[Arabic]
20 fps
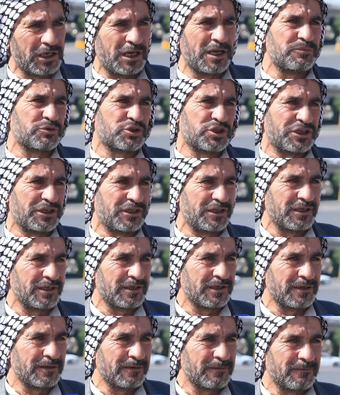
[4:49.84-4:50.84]
امشي
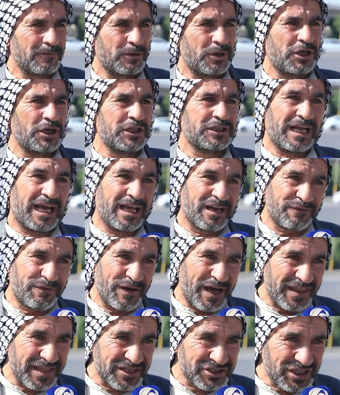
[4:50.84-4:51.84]
تعرف
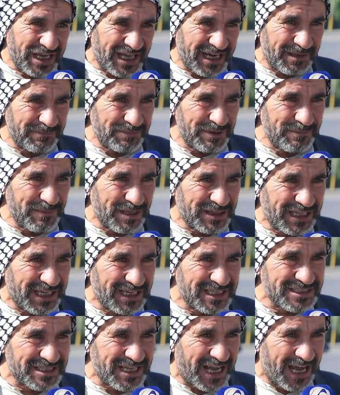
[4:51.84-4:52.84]
هذا الشارع بيه مثل
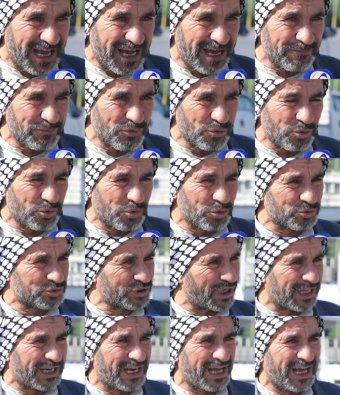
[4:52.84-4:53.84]
ازدحام
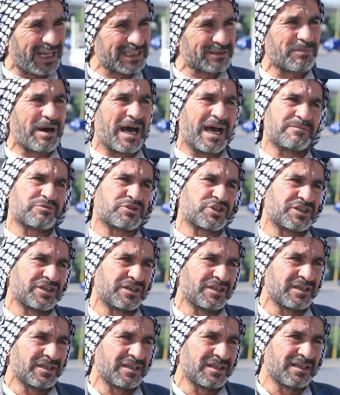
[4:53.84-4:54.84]
وشغلات ما امشي
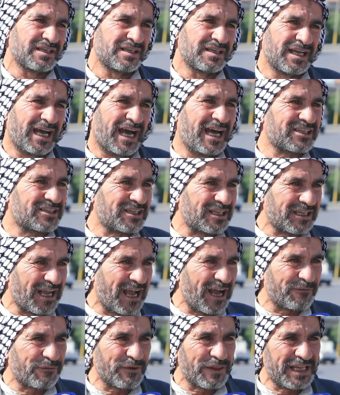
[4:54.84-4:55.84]
حتى
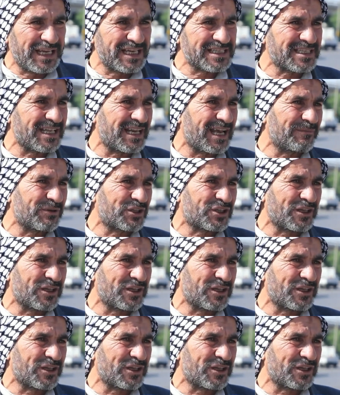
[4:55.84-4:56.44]
تحافظ على سلامة